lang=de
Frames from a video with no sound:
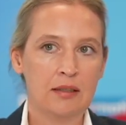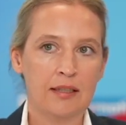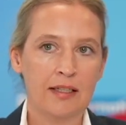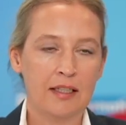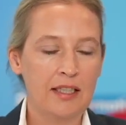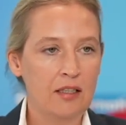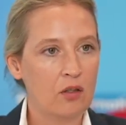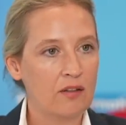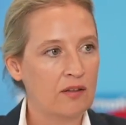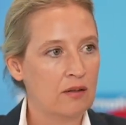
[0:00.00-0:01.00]
Die
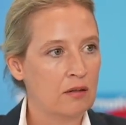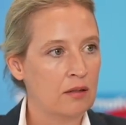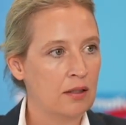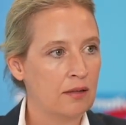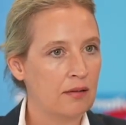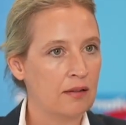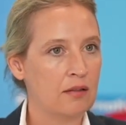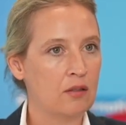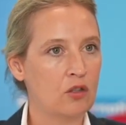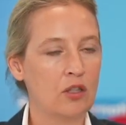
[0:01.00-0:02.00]
Energiekosten
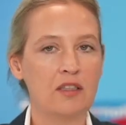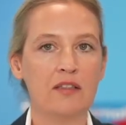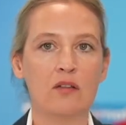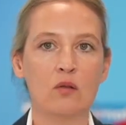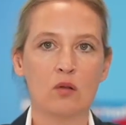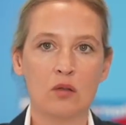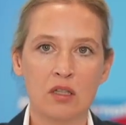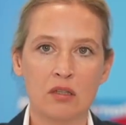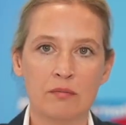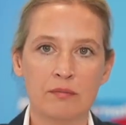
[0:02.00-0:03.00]
sind deutlich zu
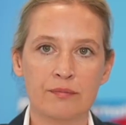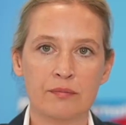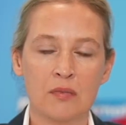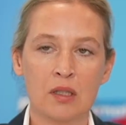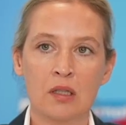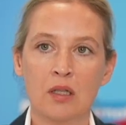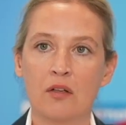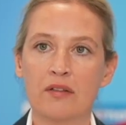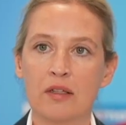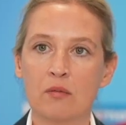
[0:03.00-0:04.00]
hoch.
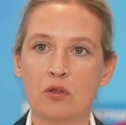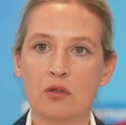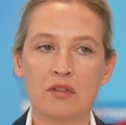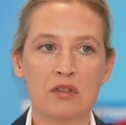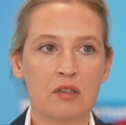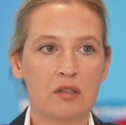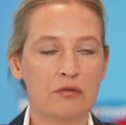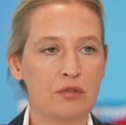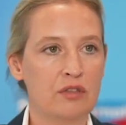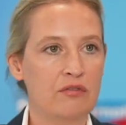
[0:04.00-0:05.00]
Aus dem Grunde
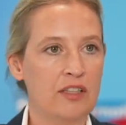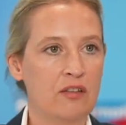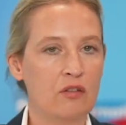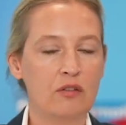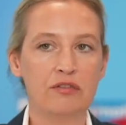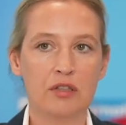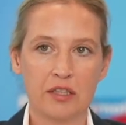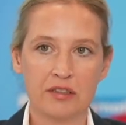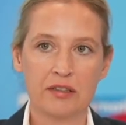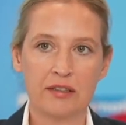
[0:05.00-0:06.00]
würden wir
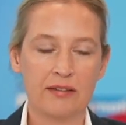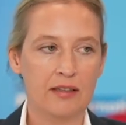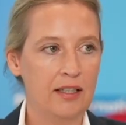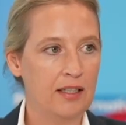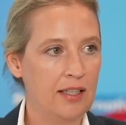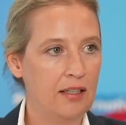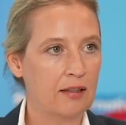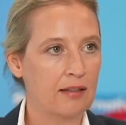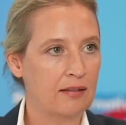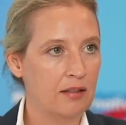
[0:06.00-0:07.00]
sofort das EEG
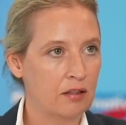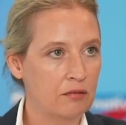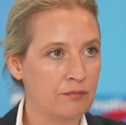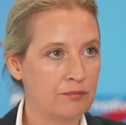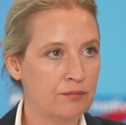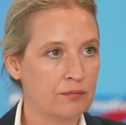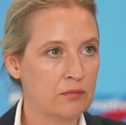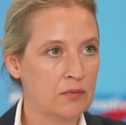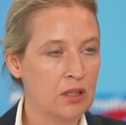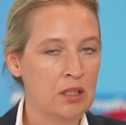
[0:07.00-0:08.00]
kassieren
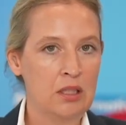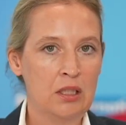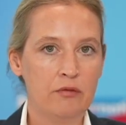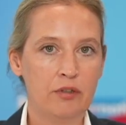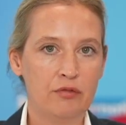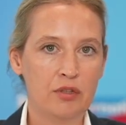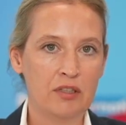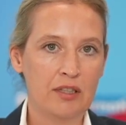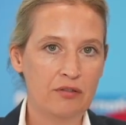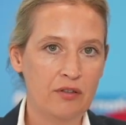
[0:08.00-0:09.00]
wir
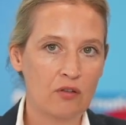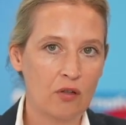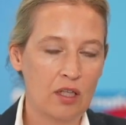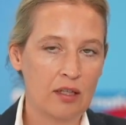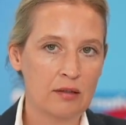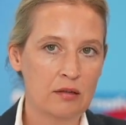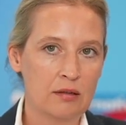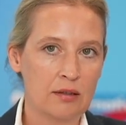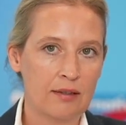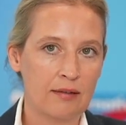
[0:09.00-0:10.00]
würden dafür
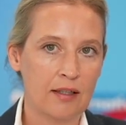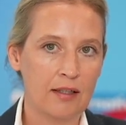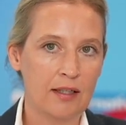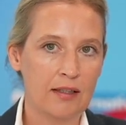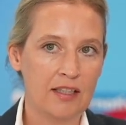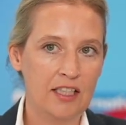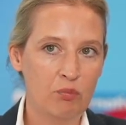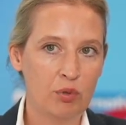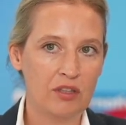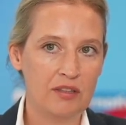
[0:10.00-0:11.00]
sorgen, dass eine
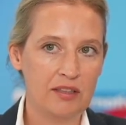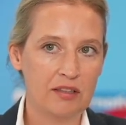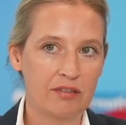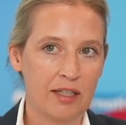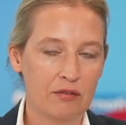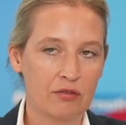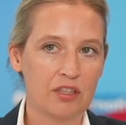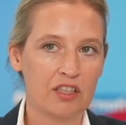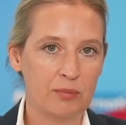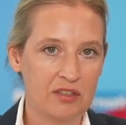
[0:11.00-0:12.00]
Energiepolitik
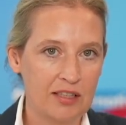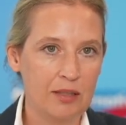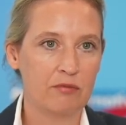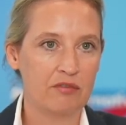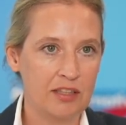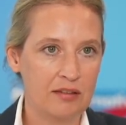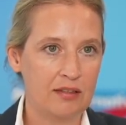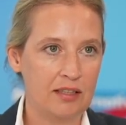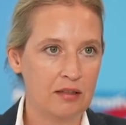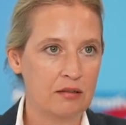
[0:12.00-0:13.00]
verantwortlich betrieben wird,
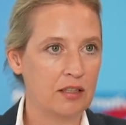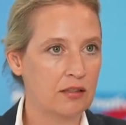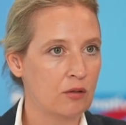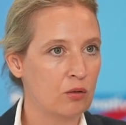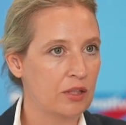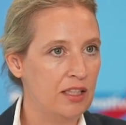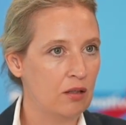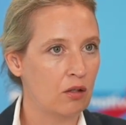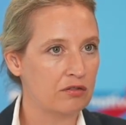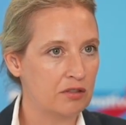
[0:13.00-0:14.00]
die
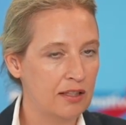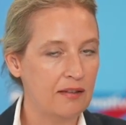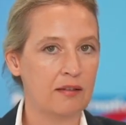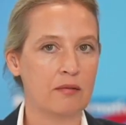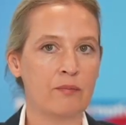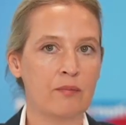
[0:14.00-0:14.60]
technologieoffen ist.